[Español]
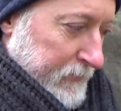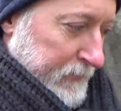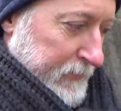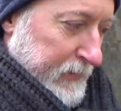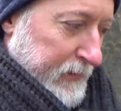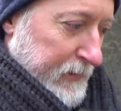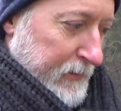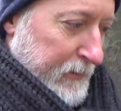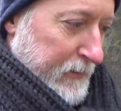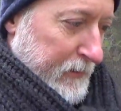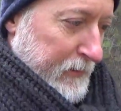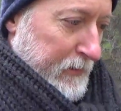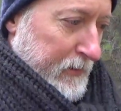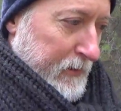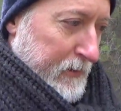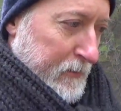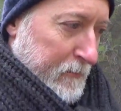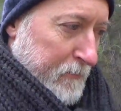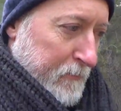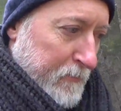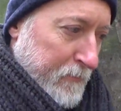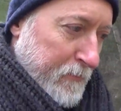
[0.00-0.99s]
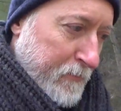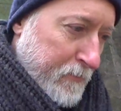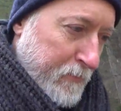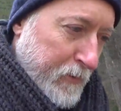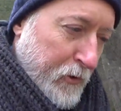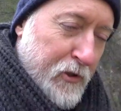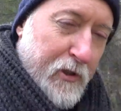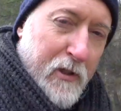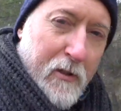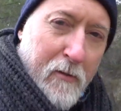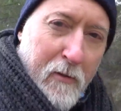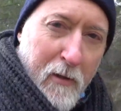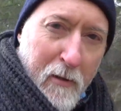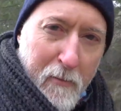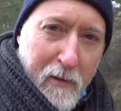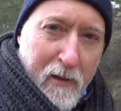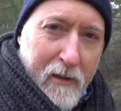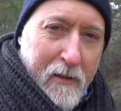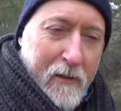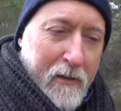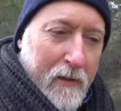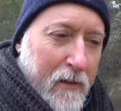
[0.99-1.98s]
y
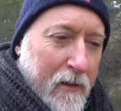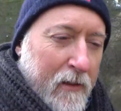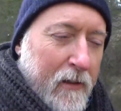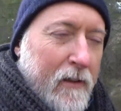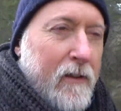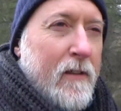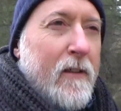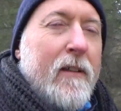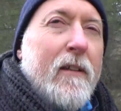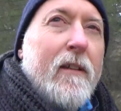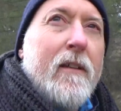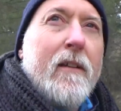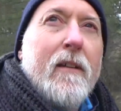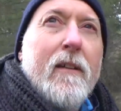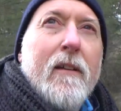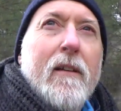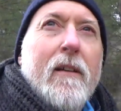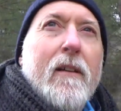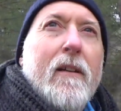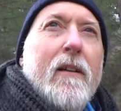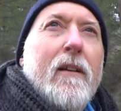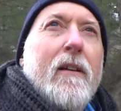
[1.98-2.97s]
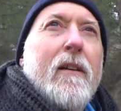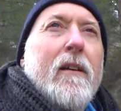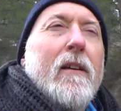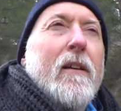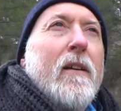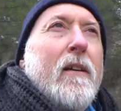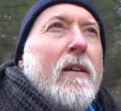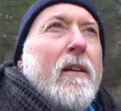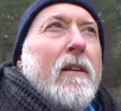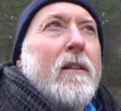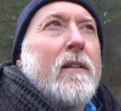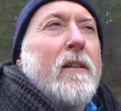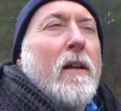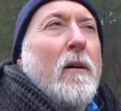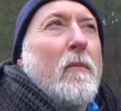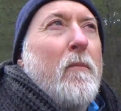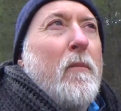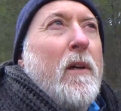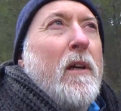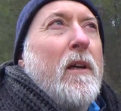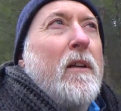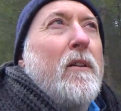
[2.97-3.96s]
posiblemente
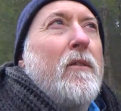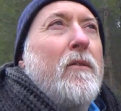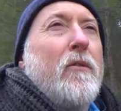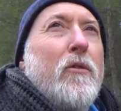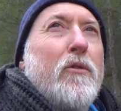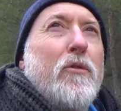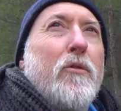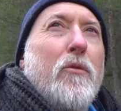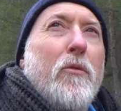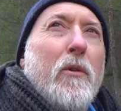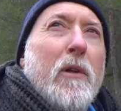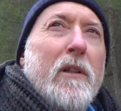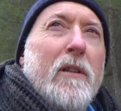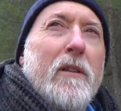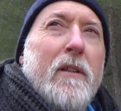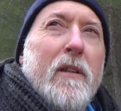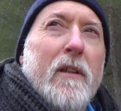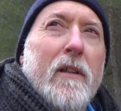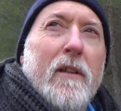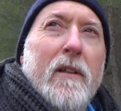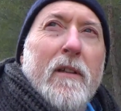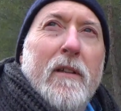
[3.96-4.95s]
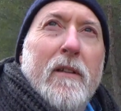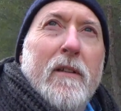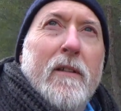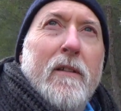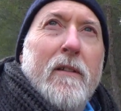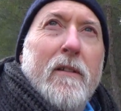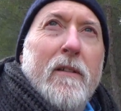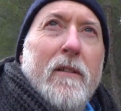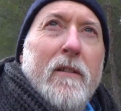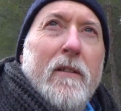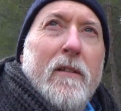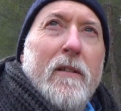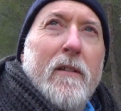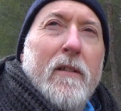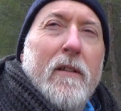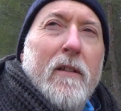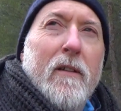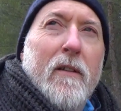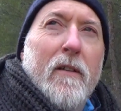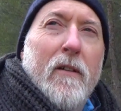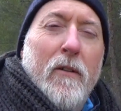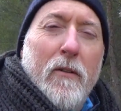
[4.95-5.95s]
también nos cuenten
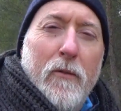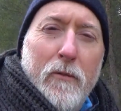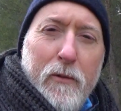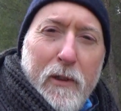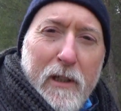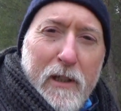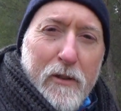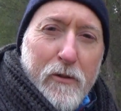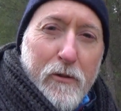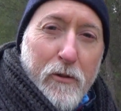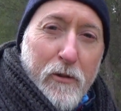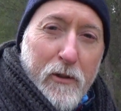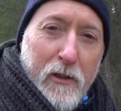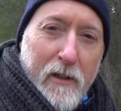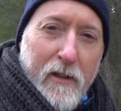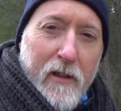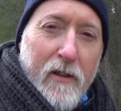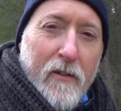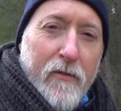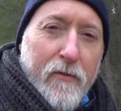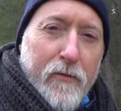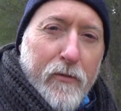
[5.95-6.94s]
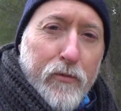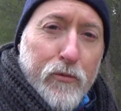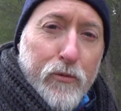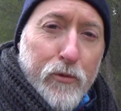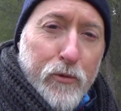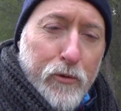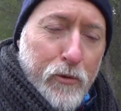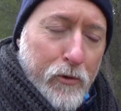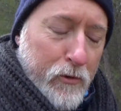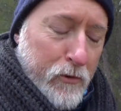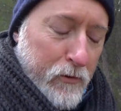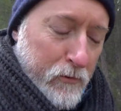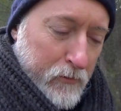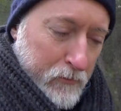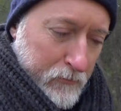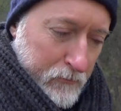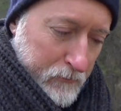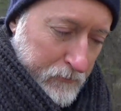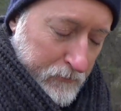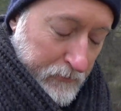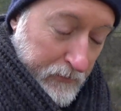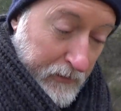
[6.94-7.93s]
una historia del futuro
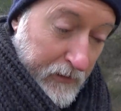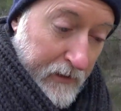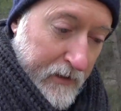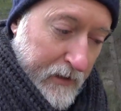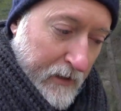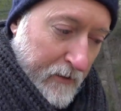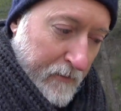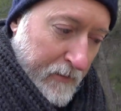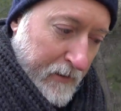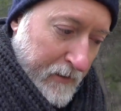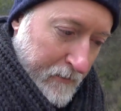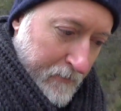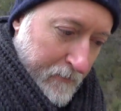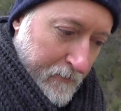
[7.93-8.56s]
quién sabe.